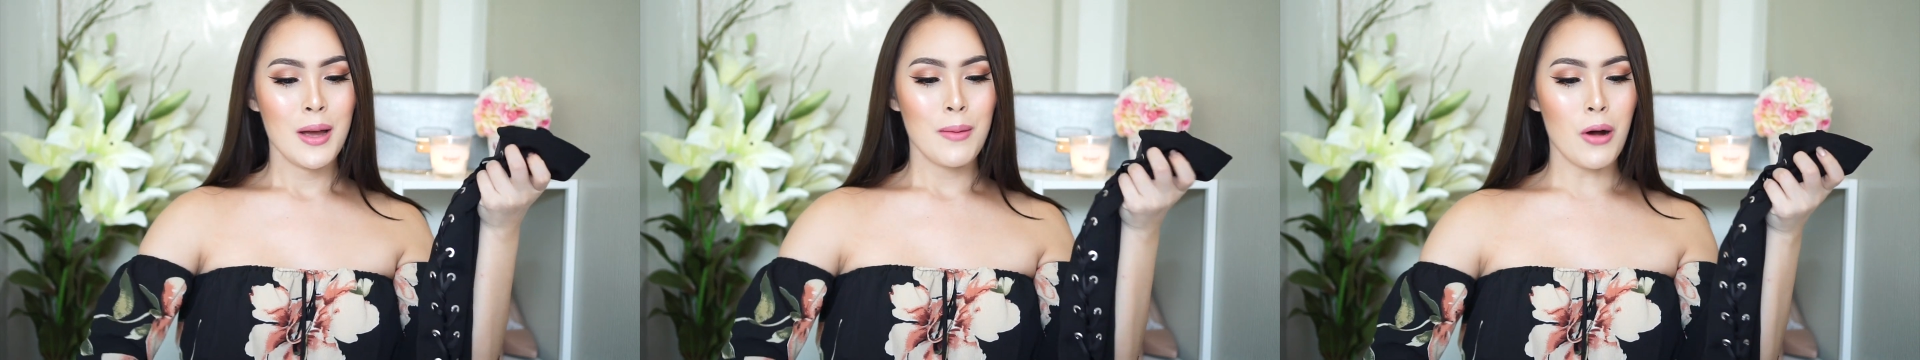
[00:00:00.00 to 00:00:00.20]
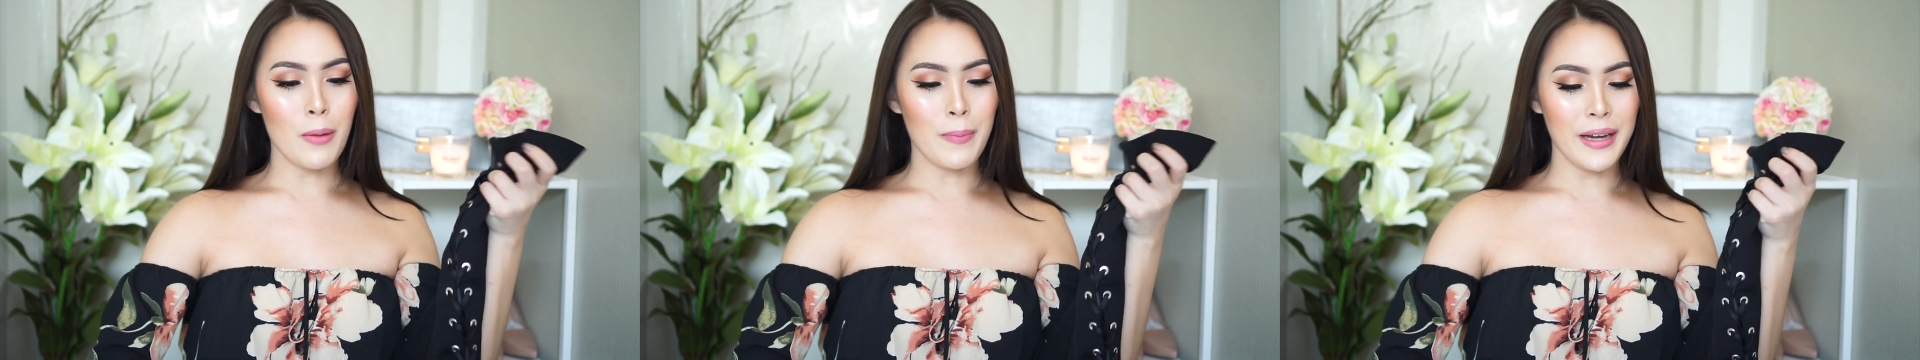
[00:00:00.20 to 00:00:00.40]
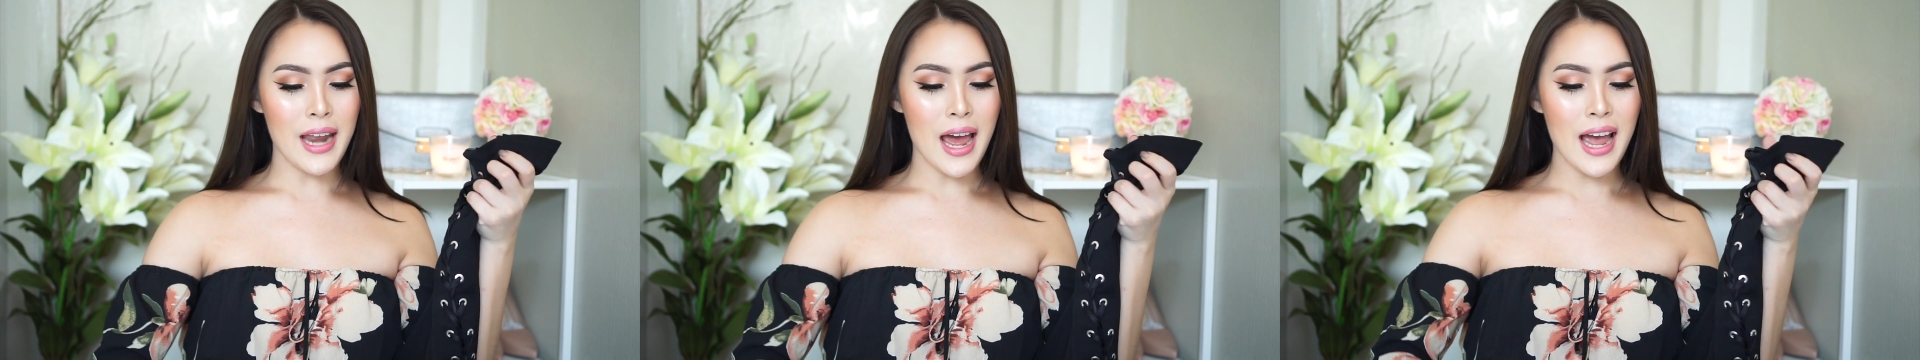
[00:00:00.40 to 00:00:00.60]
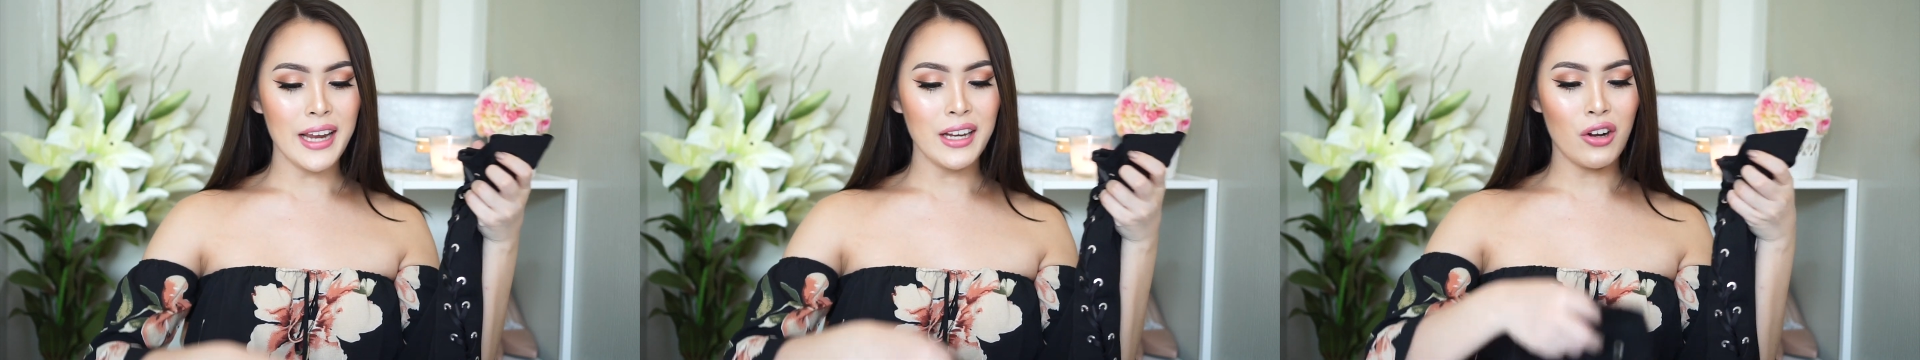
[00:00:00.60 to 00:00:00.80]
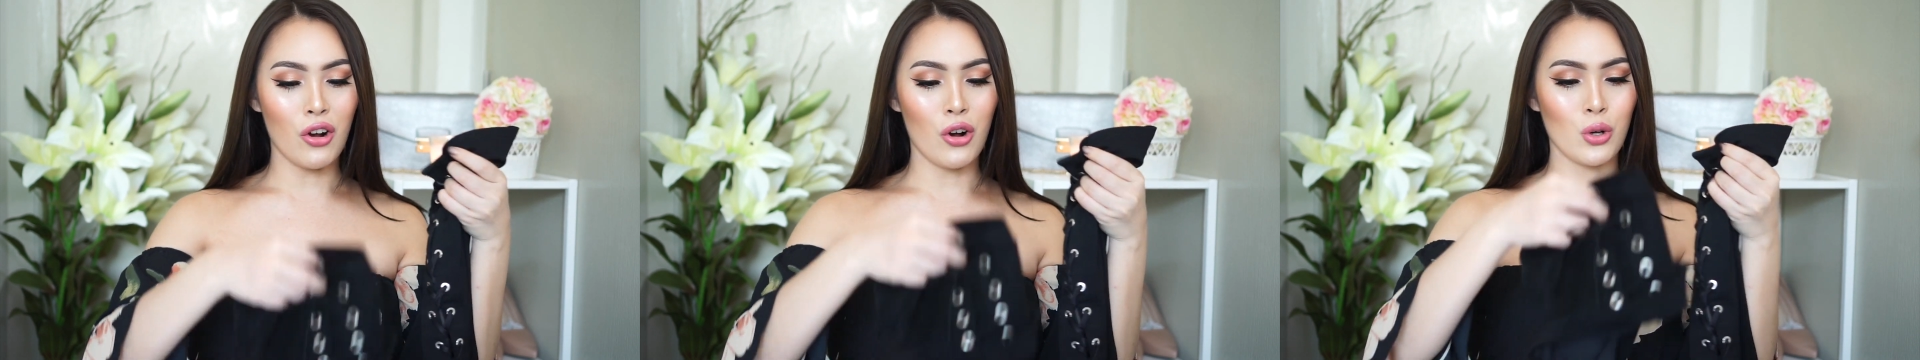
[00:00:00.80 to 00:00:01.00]
พอไปได้
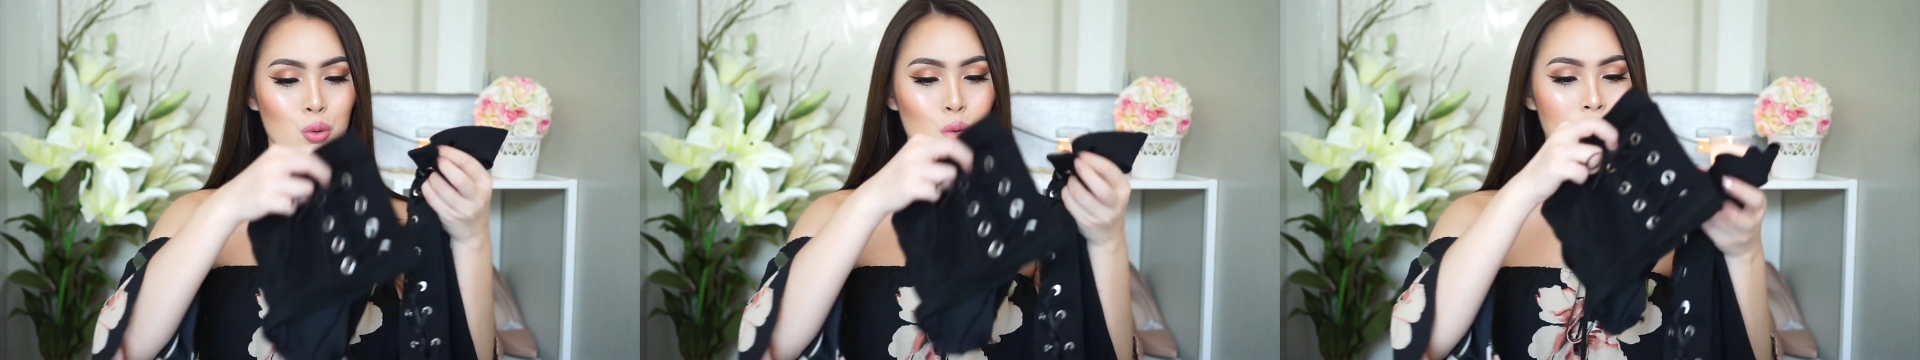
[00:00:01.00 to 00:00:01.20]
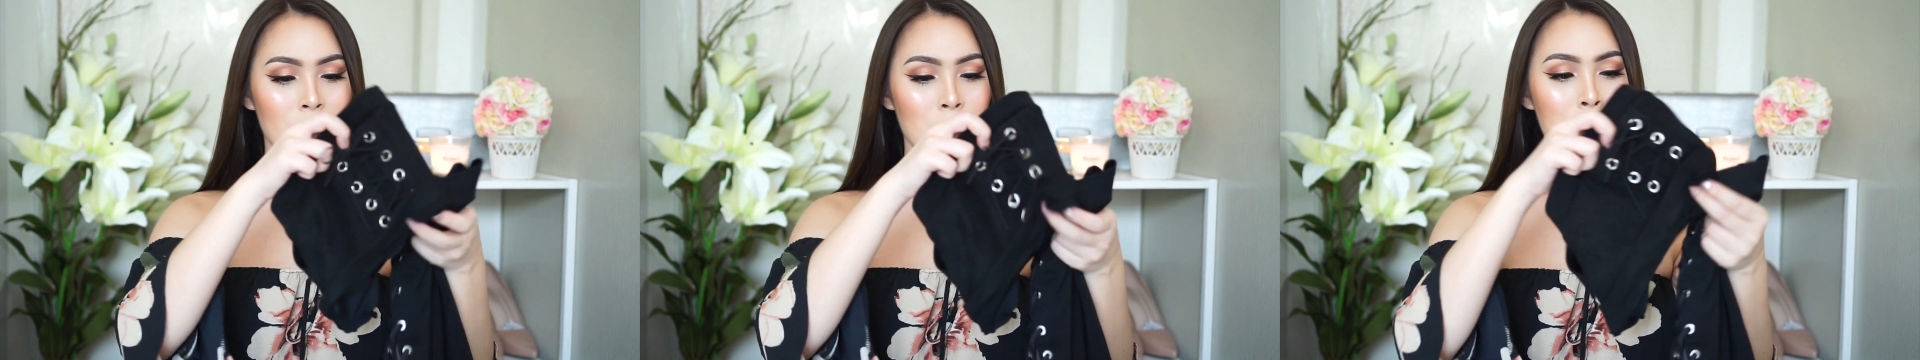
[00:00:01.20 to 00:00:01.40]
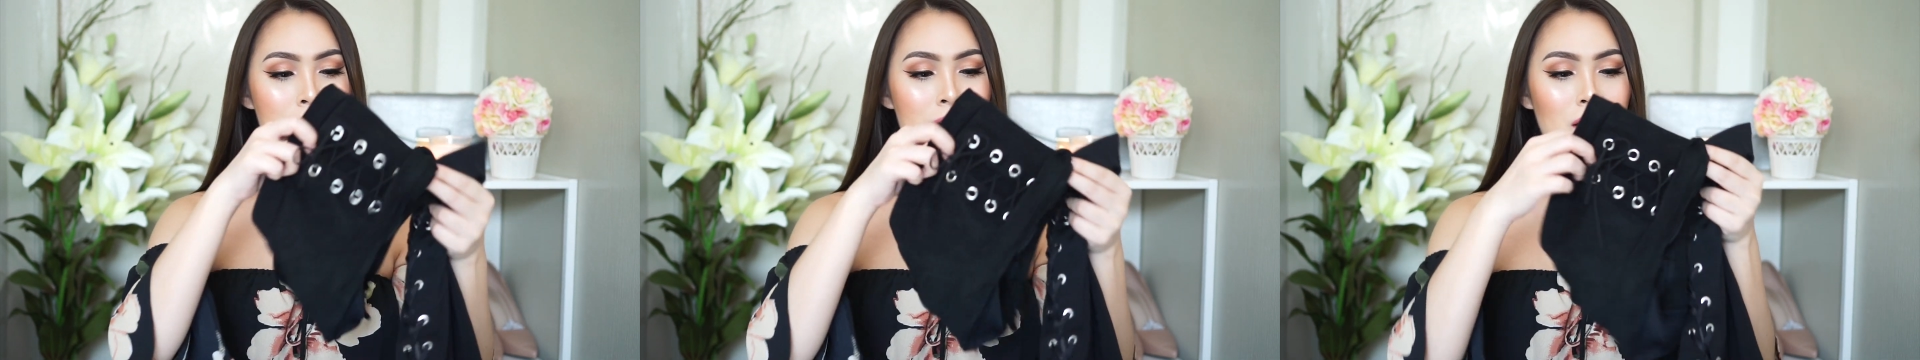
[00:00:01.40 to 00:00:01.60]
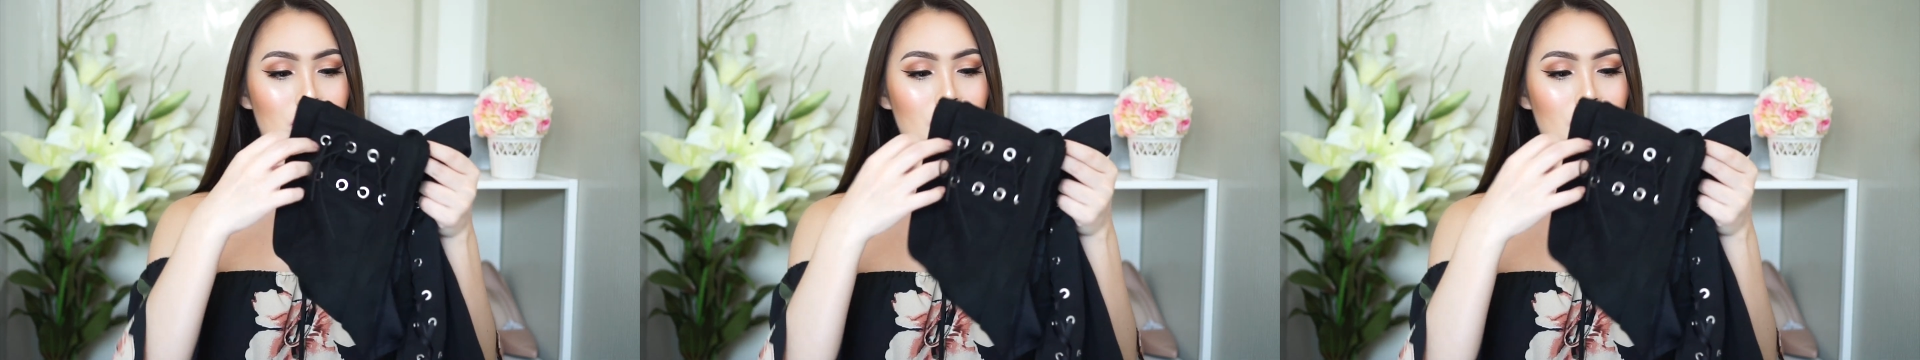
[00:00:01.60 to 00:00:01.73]
เกาะอกตัวนี้มา